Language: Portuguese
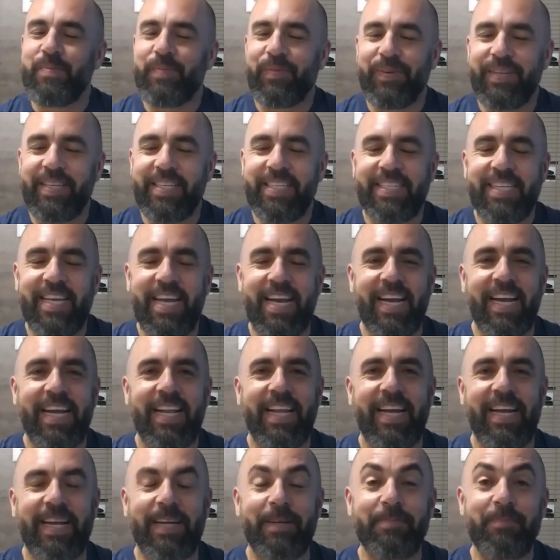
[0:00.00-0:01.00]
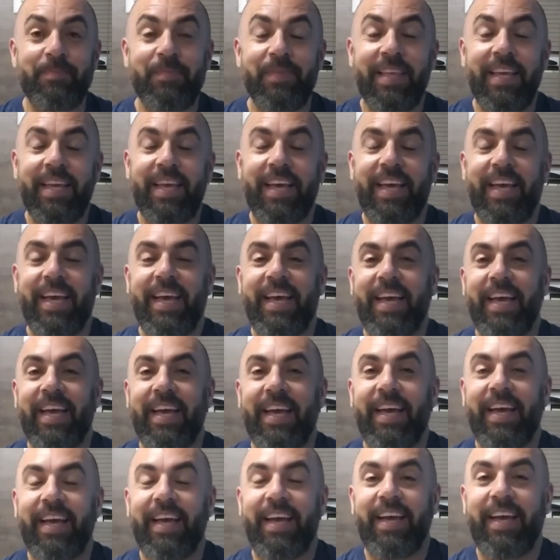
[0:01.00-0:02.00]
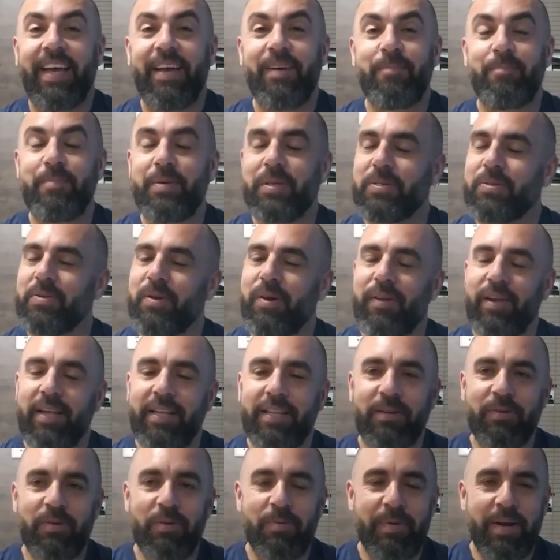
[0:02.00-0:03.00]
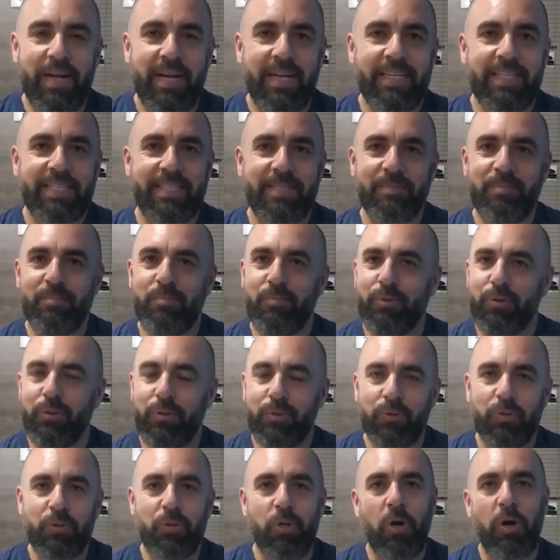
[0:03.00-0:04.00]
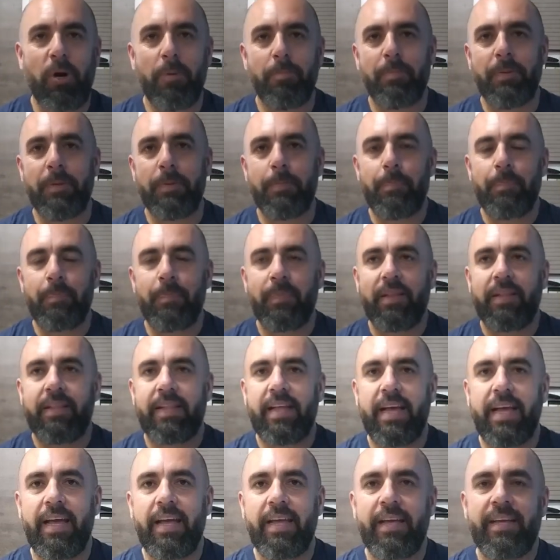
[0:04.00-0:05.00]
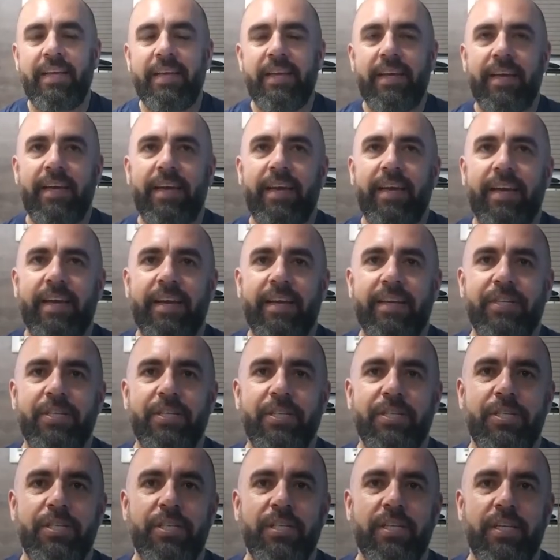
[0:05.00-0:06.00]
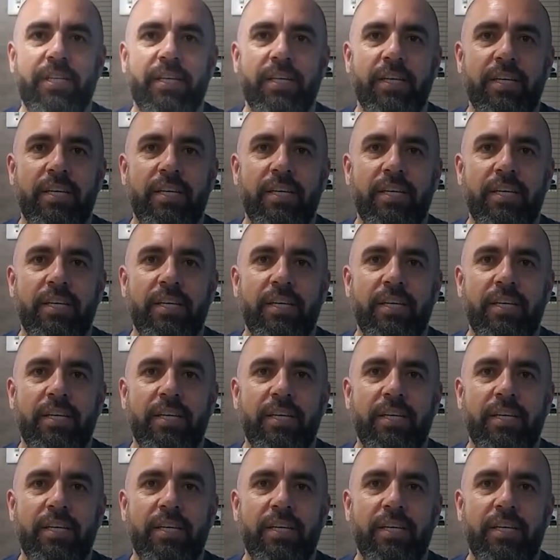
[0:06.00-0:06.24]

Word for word: Pois é, galera. É, o pessoal lá da Gobrax muito top, né? É, a gente